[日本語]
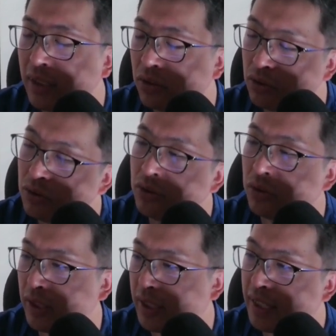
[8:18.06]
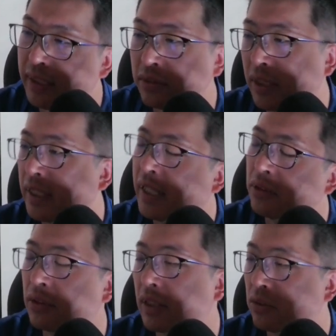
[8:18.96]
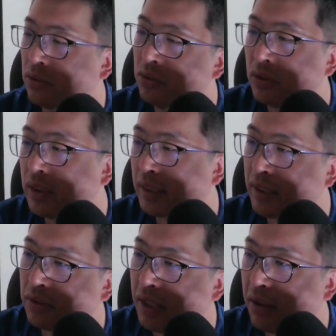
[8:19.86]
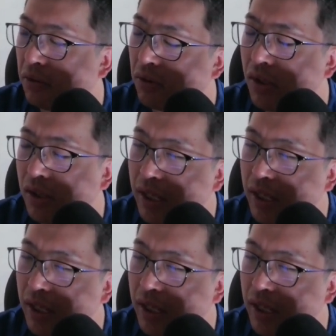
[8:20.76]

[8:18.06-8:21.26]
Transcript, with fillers: どういうような価格帯でやるとか、そういう打ち合わせとかを、